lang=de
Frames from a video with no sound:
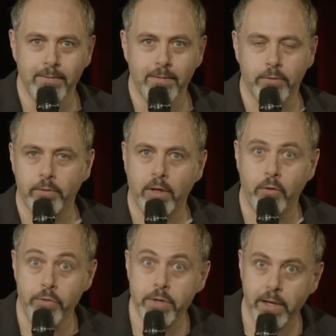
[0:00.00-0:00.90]
Oder? Und ich
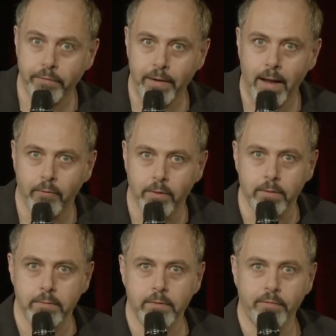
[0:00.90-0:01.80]
habe nichts gegen Frauen.
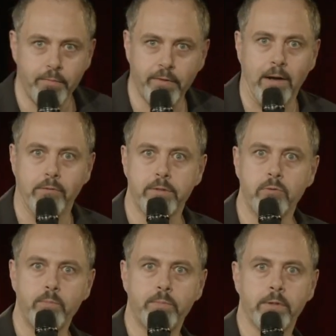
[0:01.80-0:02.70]
Ich finde Frauen
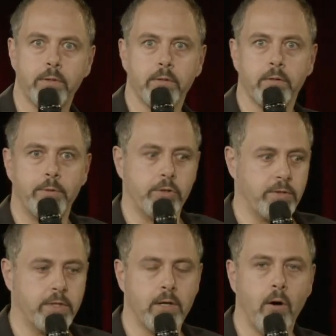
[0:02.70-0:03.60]
super. Ich bin schon
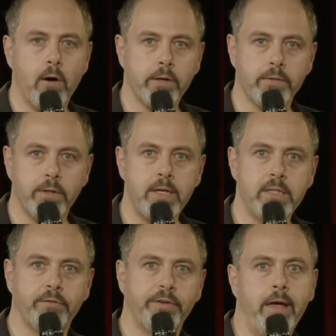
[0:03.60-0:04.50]
seit Jahren ein
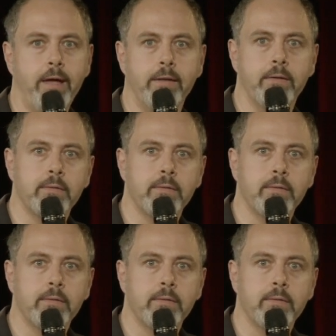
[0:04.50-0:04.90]
riesiger Fan.